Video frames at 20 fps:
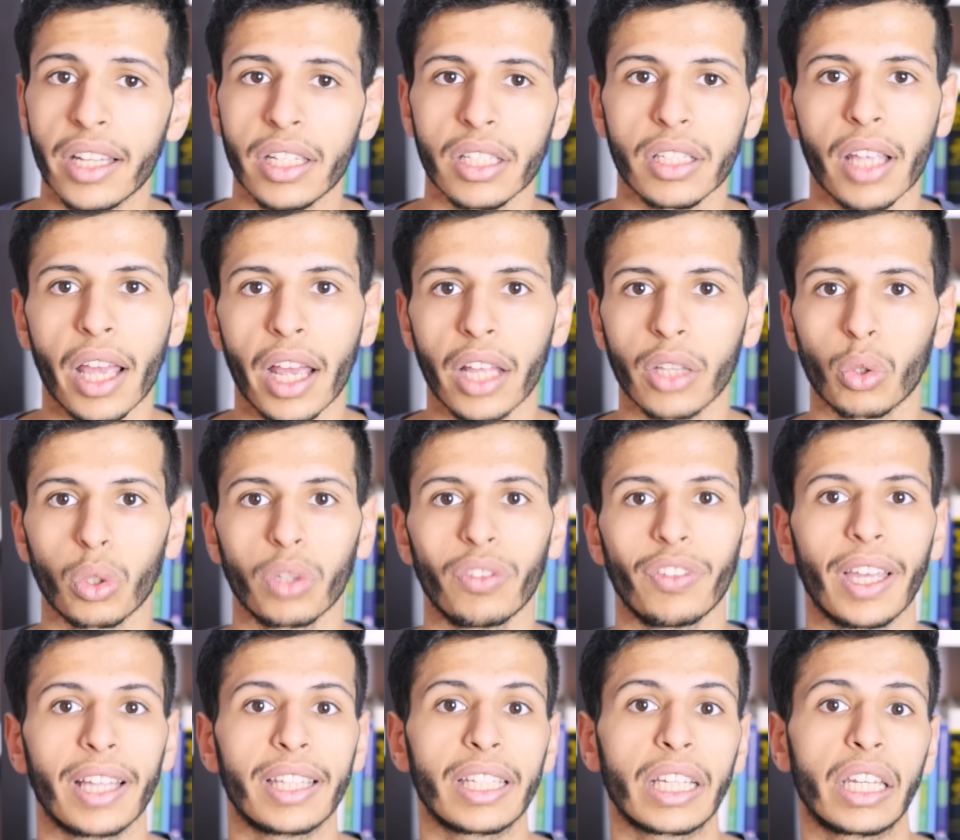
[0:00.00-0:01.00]
أجهزة أندرويد
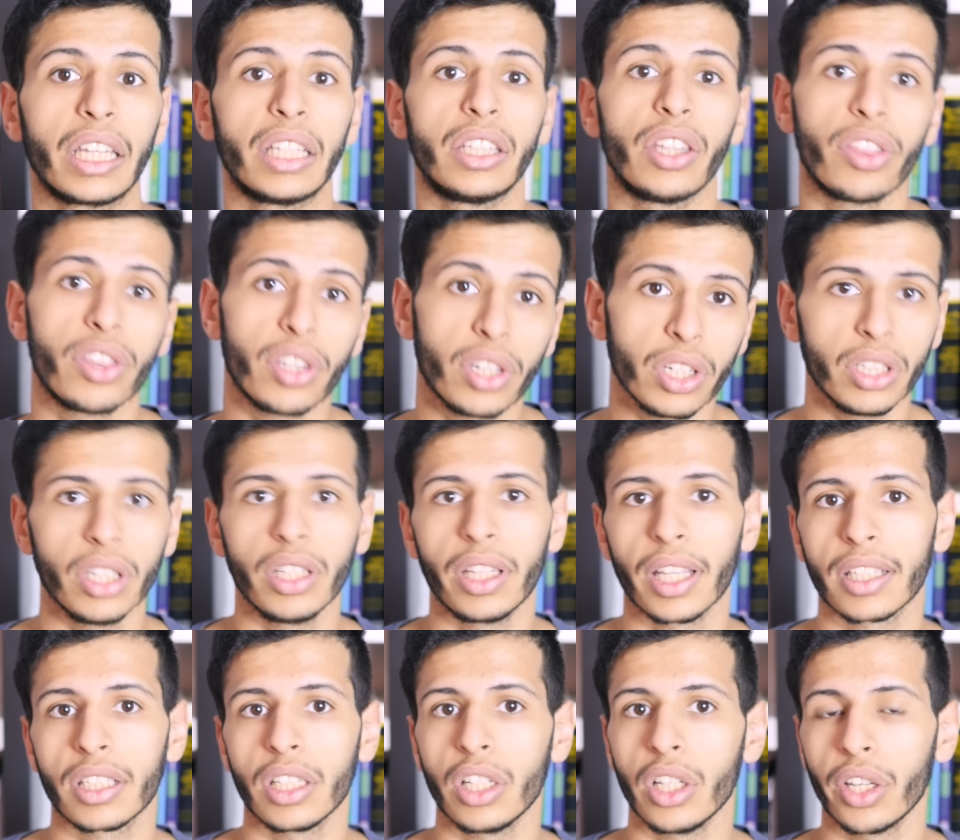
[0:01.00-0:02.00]
فيها تقنية 3 دي
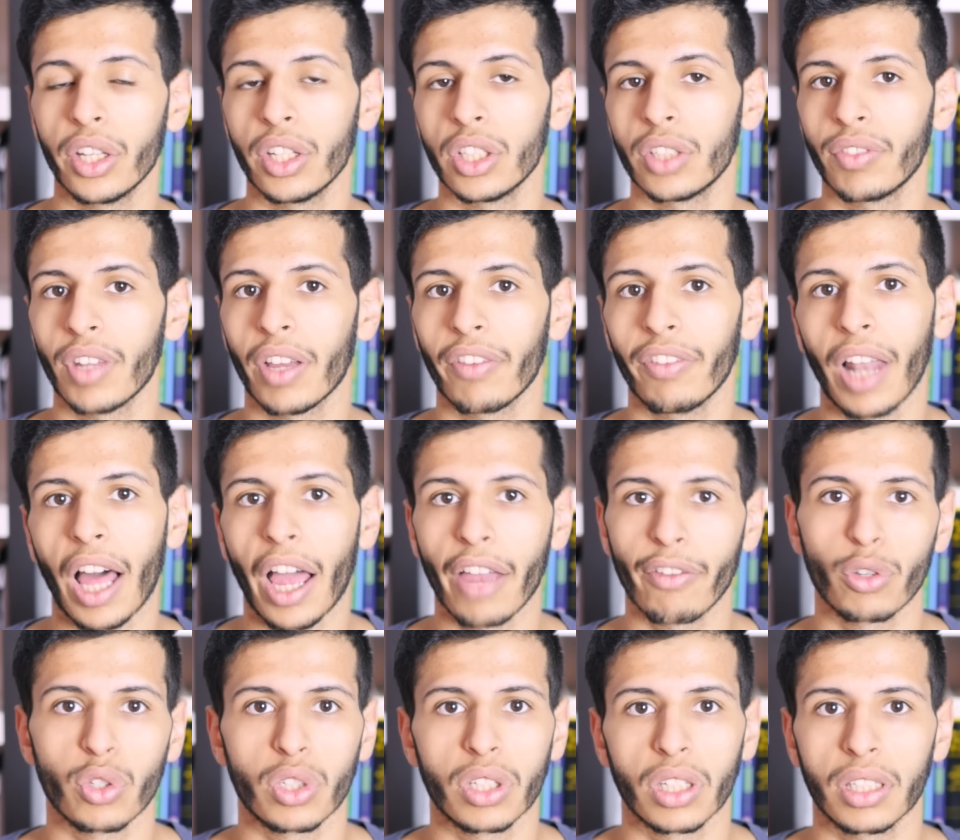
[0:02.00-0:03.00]
تاتش اللي احنا شفناها في
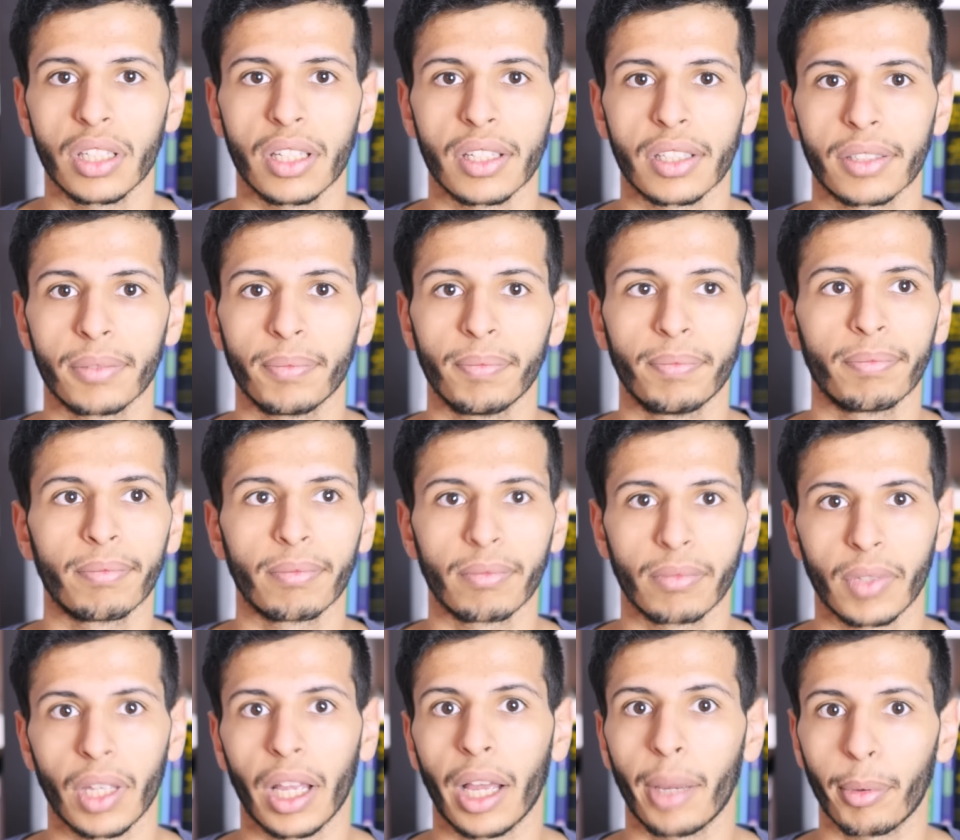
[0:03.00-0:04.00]
الآيفون
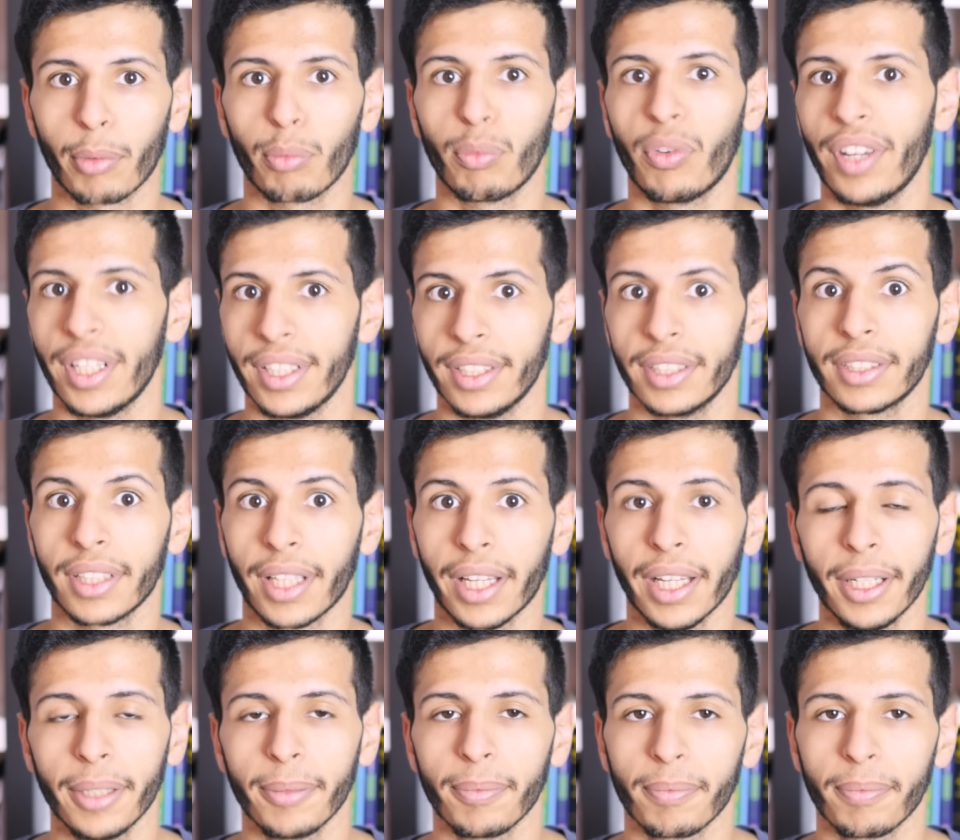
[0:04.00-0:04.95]
خبر مفاجئ صح؟